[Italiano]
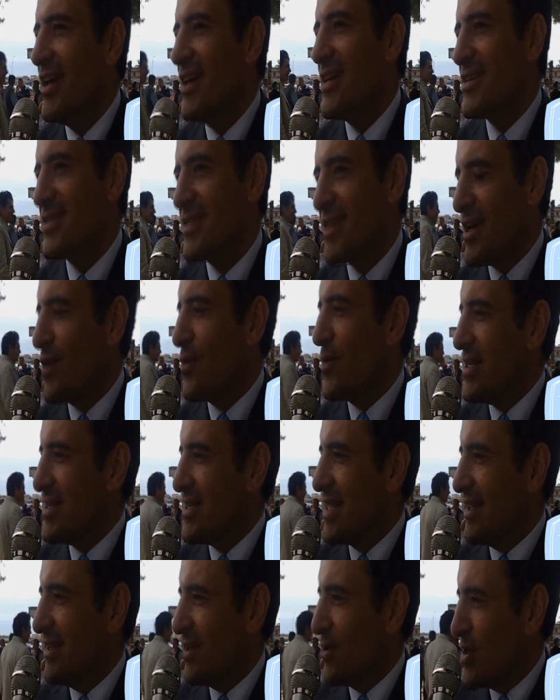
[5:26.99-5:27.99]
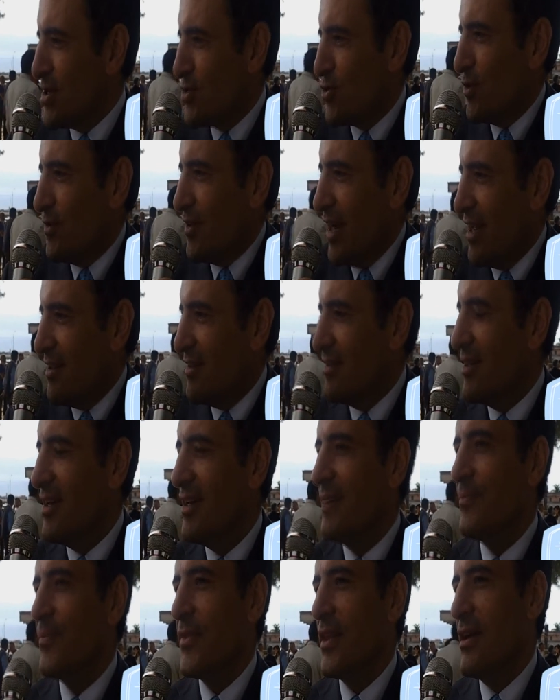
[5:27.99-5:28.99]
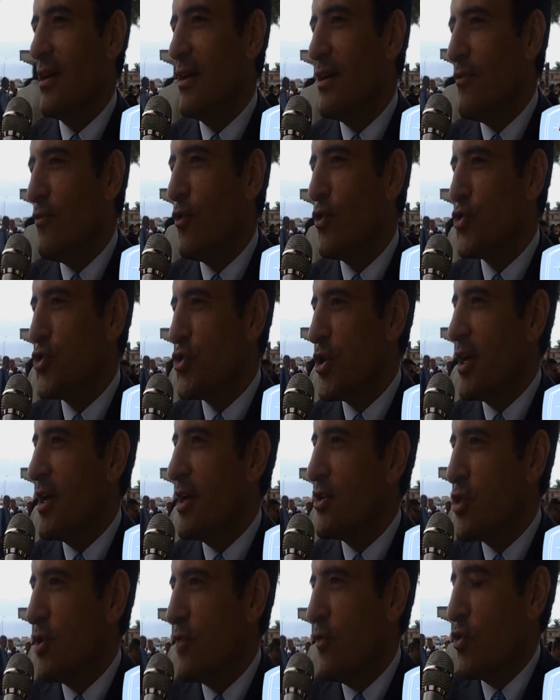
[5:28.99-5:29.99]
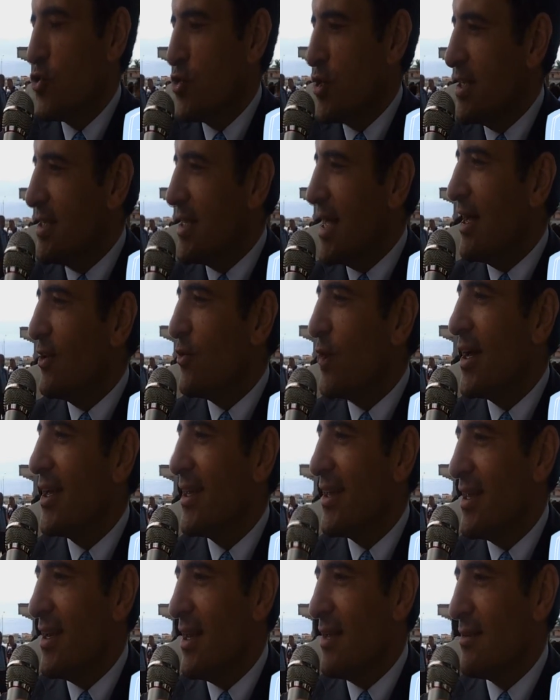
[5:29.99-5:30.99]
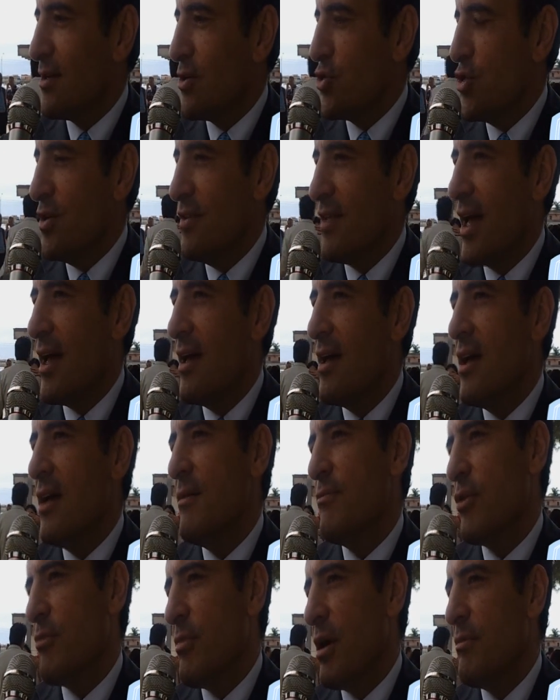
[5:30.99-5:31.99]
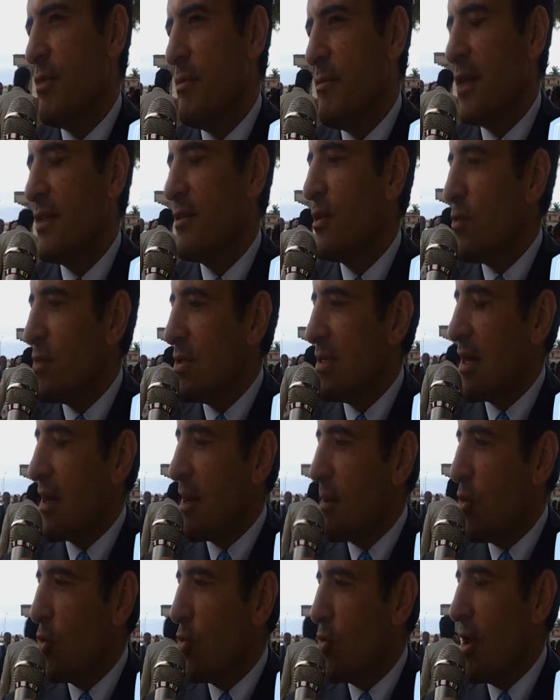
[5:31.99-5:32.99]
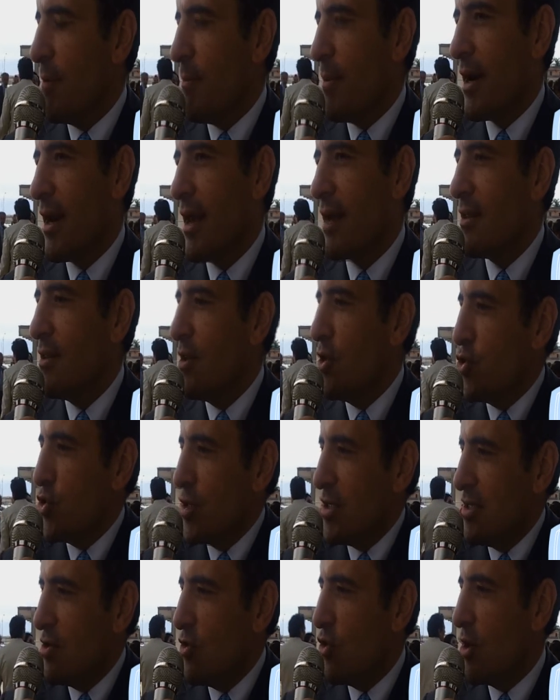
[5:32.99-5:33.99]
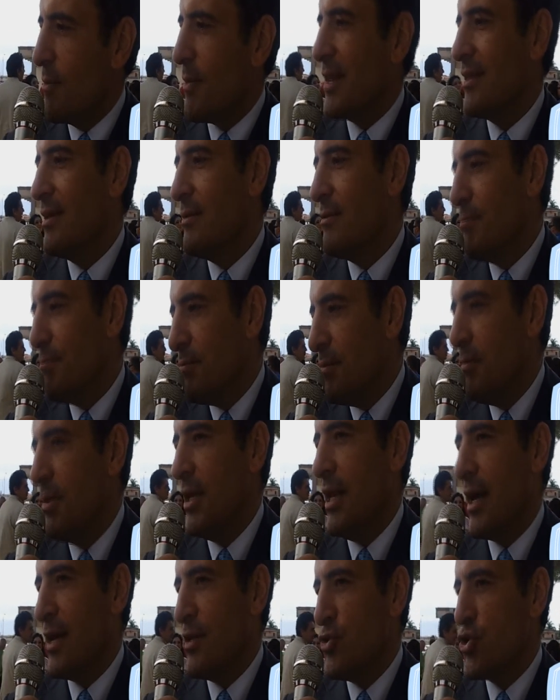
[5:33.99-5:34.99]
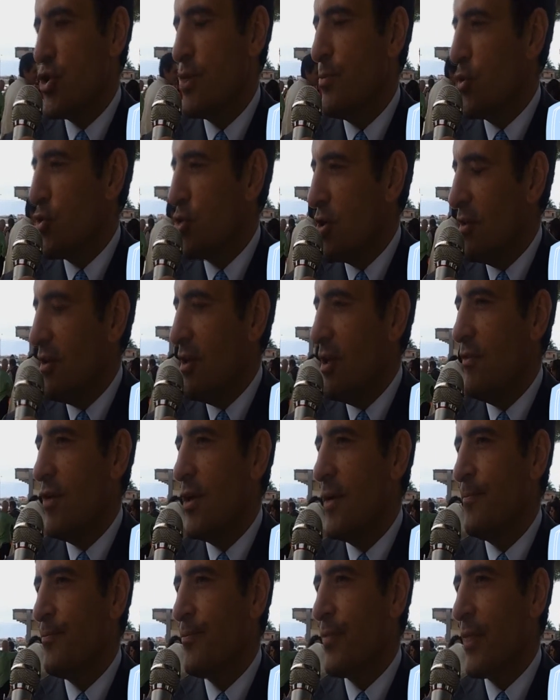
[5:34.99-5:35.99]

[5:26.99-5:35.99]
Se questa, questo trend eh, fosse, ci fosse stato anche in altre città probabilmente non staremmo qui a parlare di recessione ma di bilanci positivi